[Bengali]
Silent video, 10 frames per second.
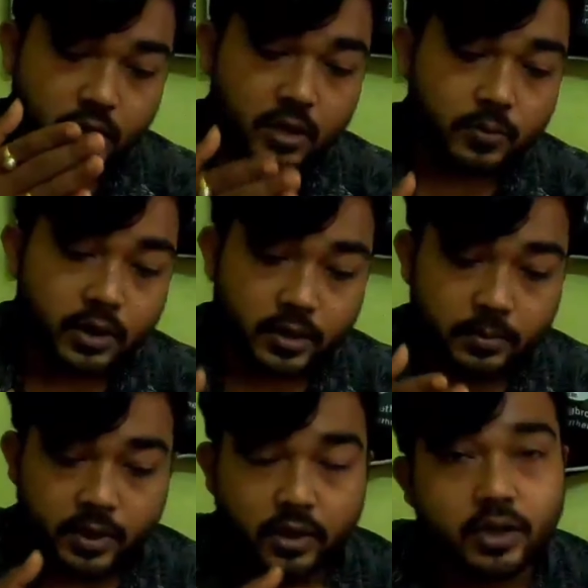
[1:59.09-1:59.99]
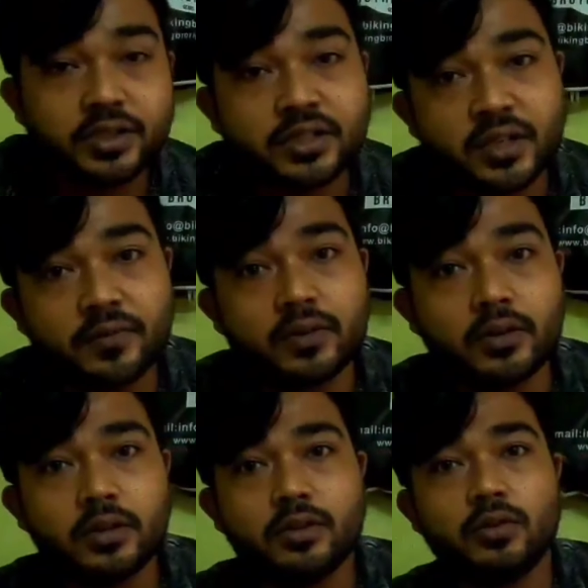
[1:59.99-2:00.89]
তারপরে মিররলেসে শিফট
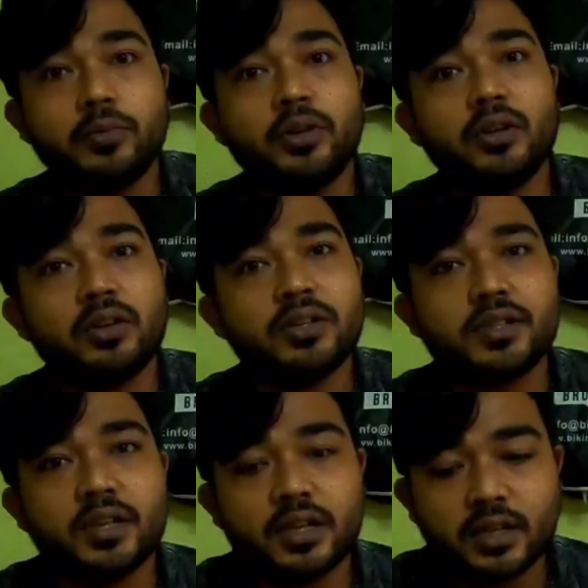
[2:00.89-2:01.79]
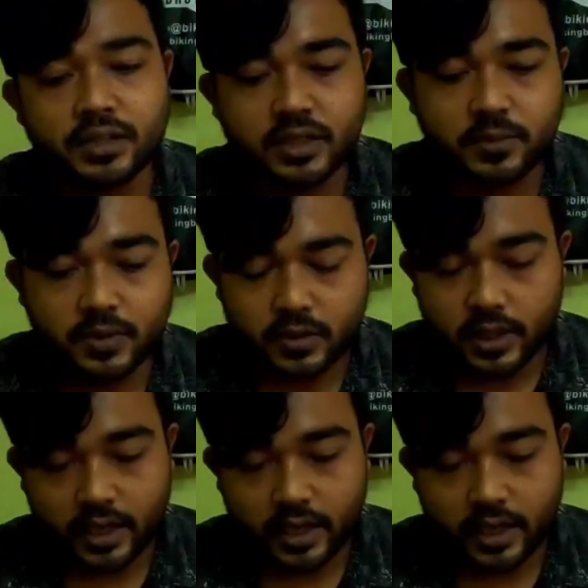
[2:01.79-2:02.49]
হই তো মিররলেসে শিফট